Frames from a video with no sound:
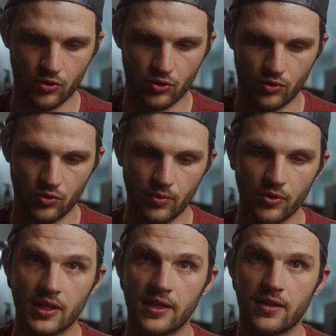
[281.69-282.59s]
je
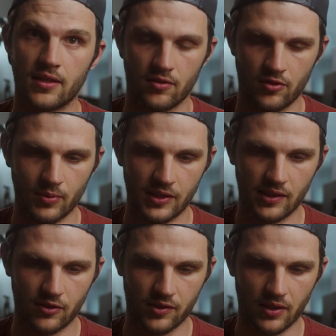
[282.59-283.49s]
double-clique dans ma
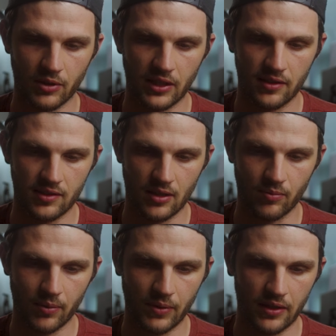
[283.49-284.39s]
séquence imbriquée, ce qui
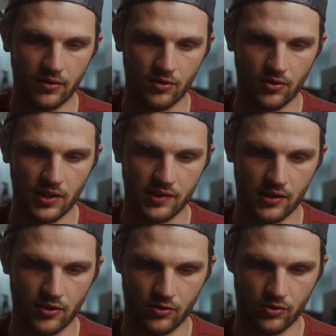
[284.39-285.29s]
m'amène dans la
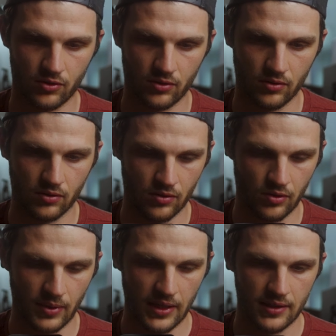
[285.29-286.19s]
séquence
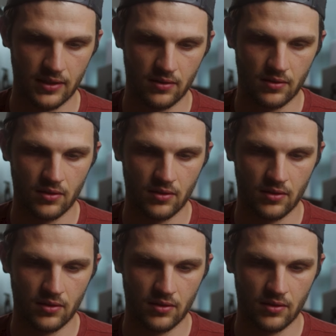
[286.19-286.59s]
de base.